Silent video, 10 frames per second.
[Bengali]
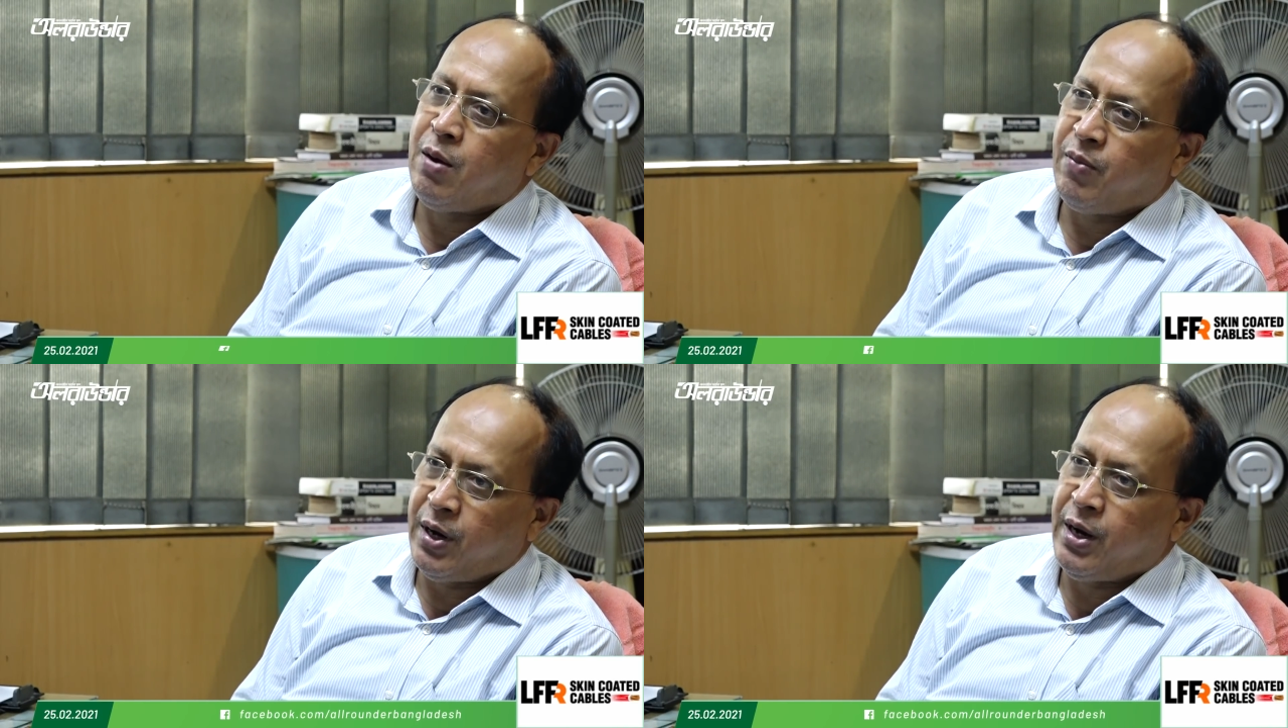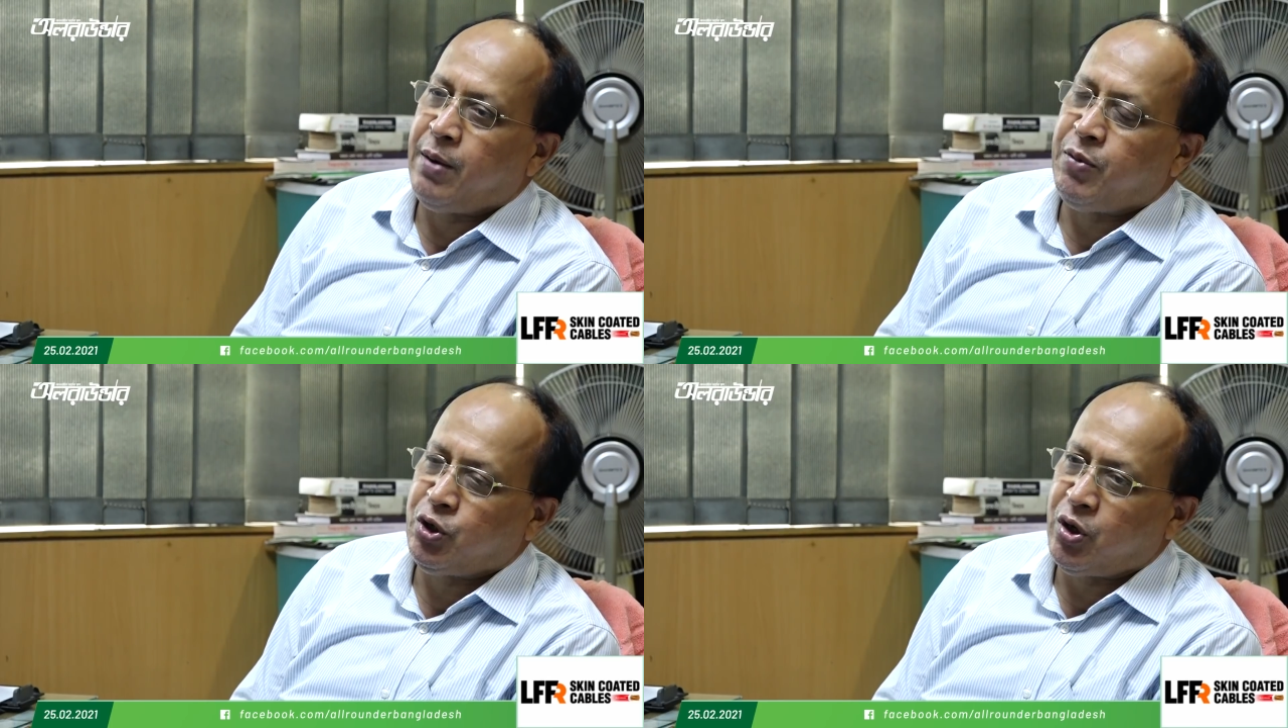আমরা
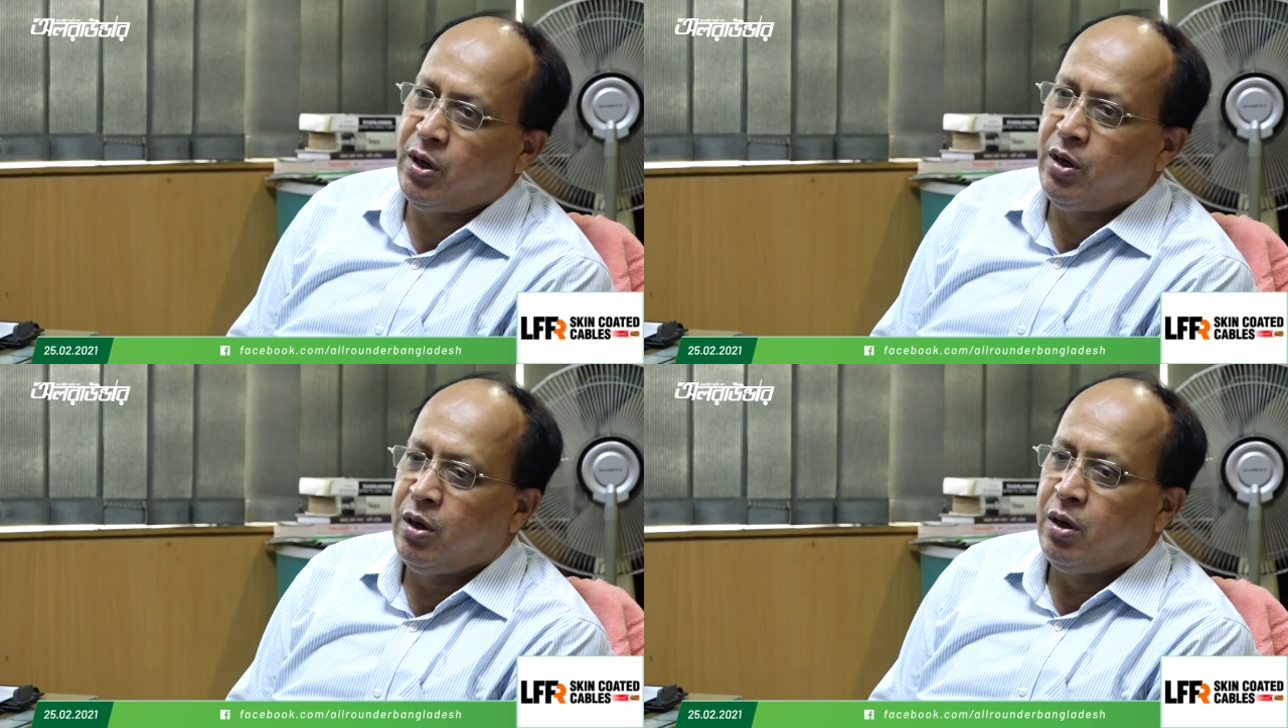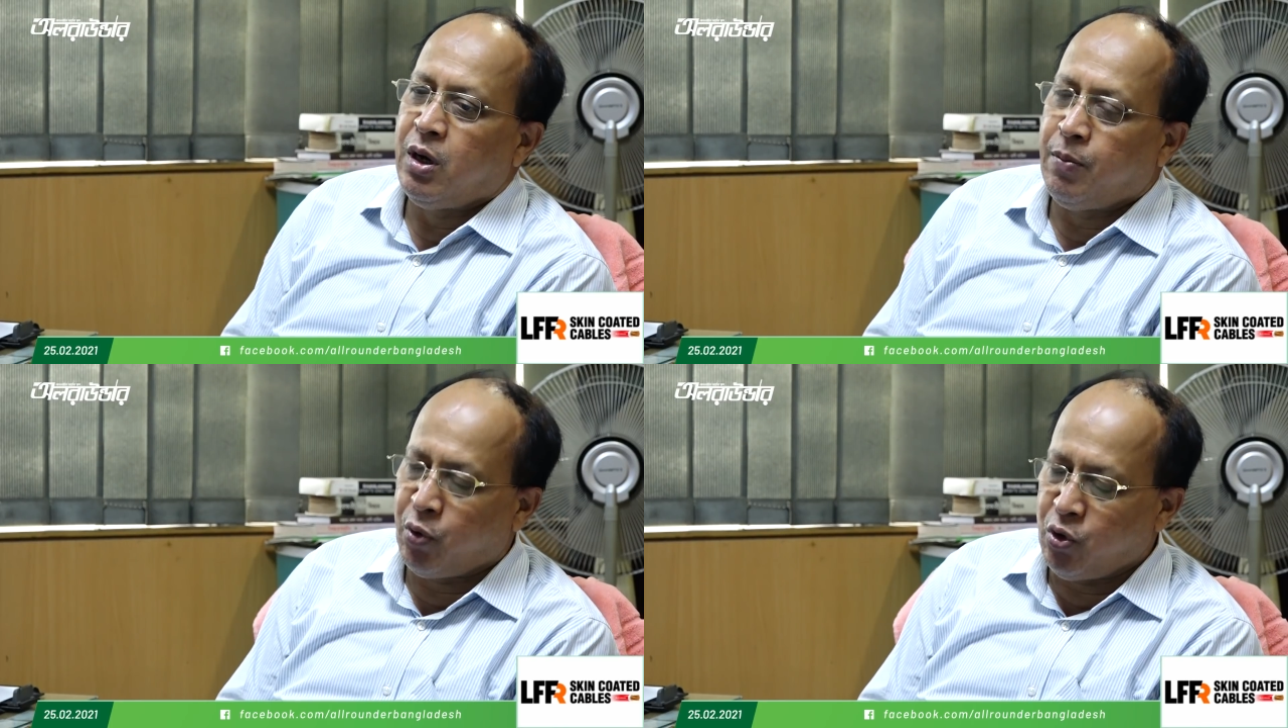এ বিষয়ে
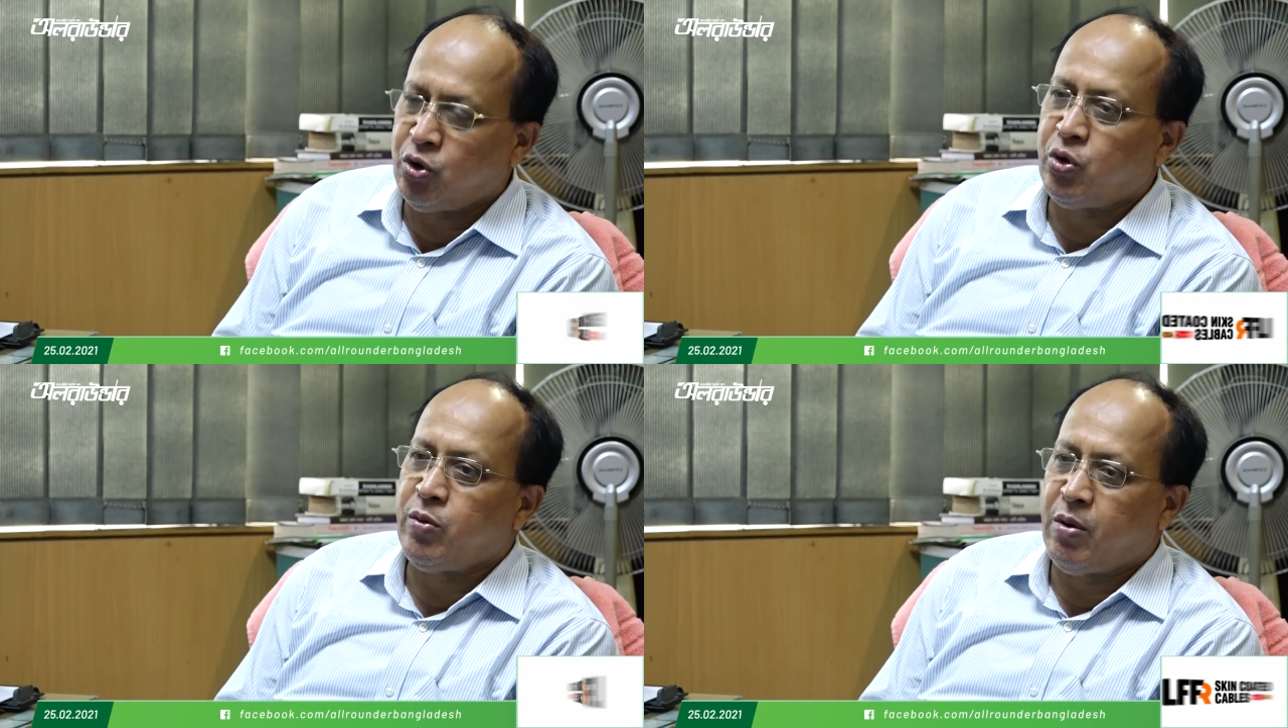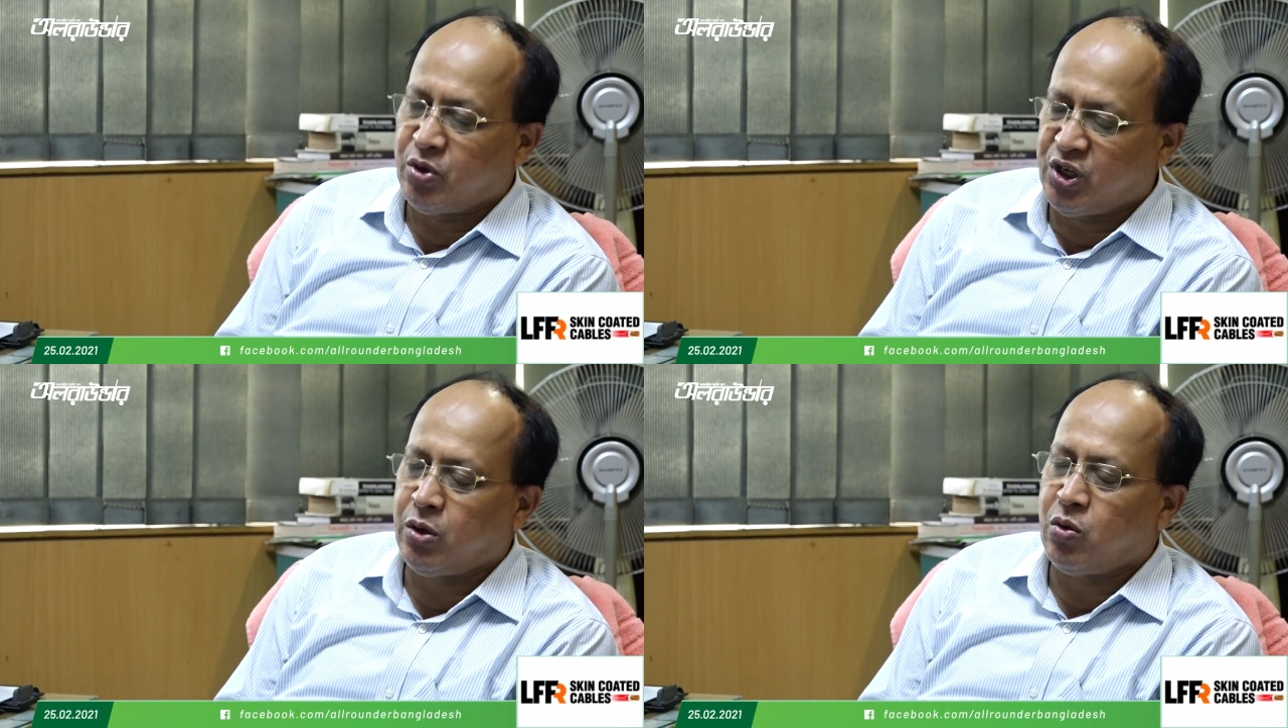প্রয়োজনীয়
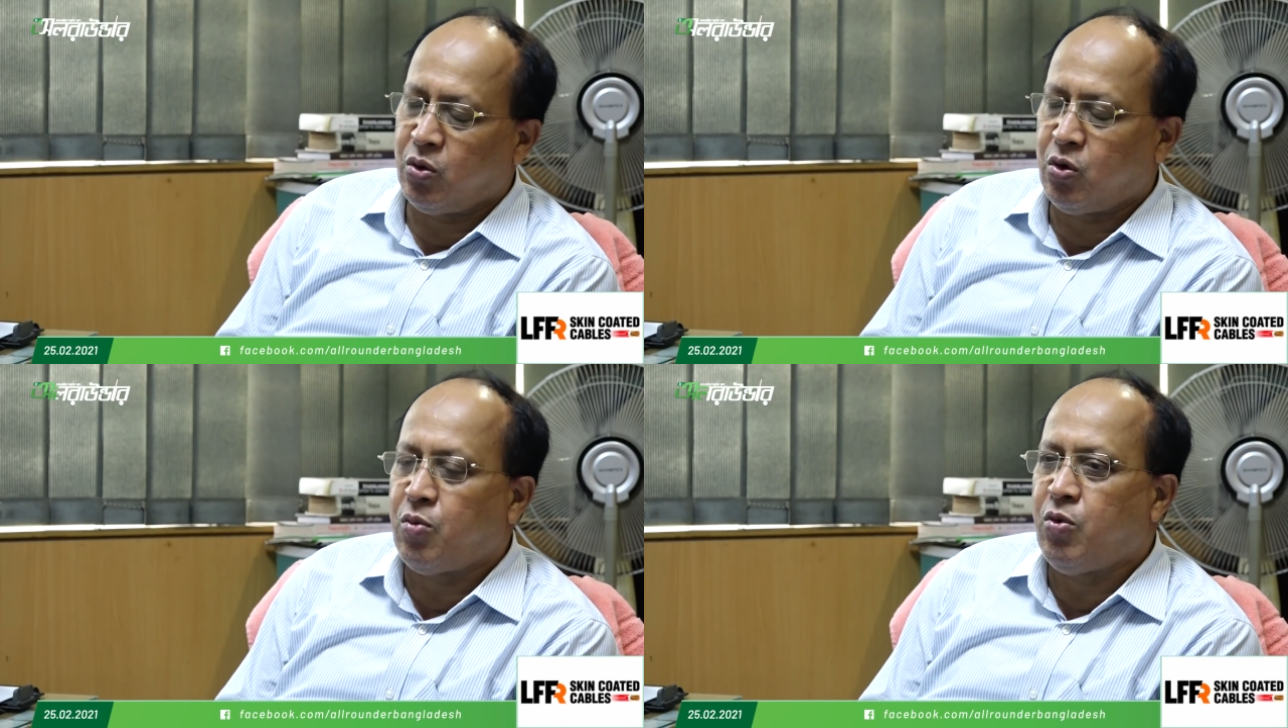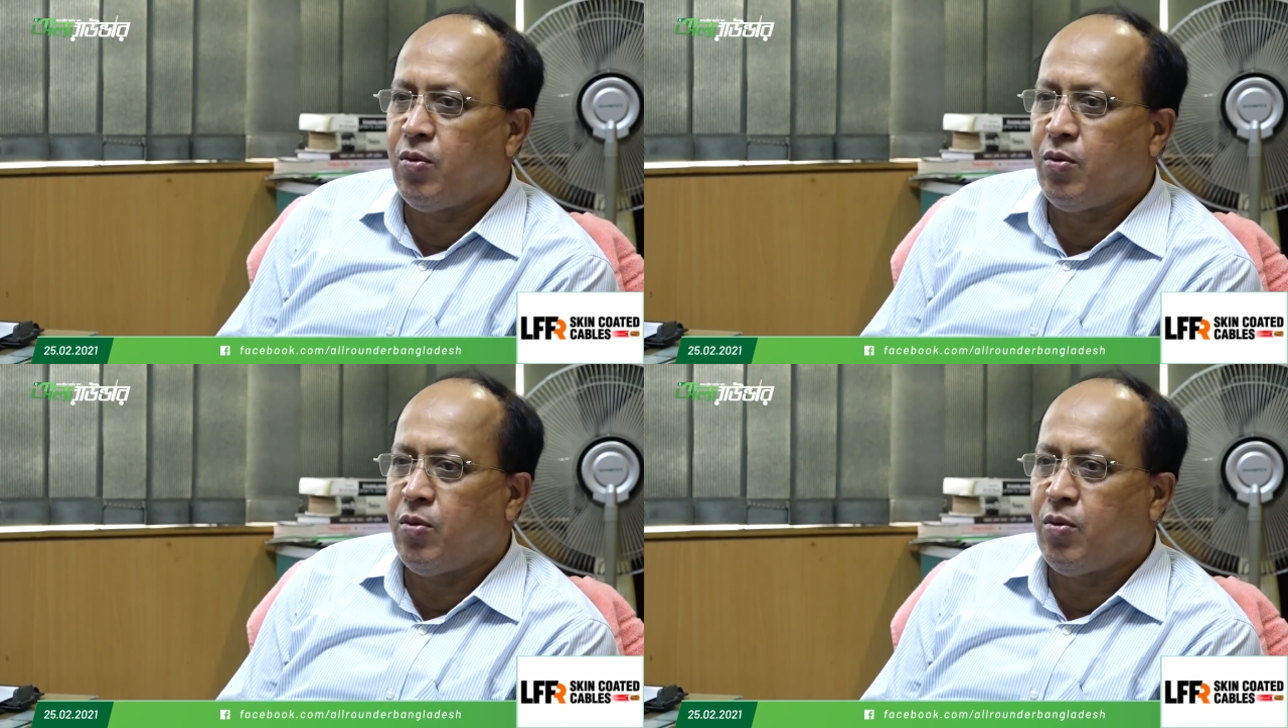ব্যবস্থা গ্রহণ করব